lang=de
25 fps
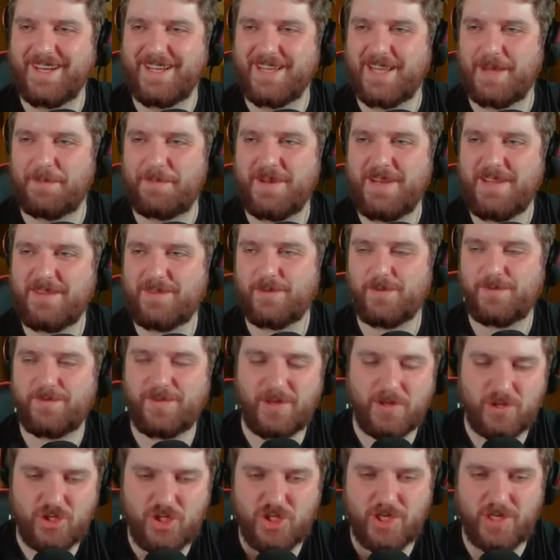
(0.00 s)
da bin ich so
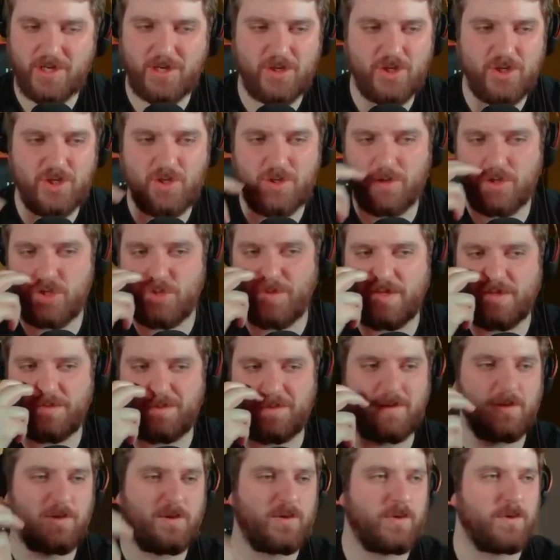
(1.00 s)
fair und, und, und schmeiße
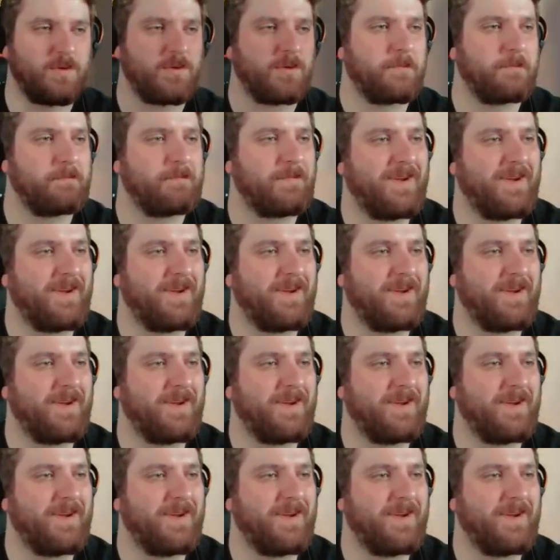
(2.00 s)
mich in den Tod.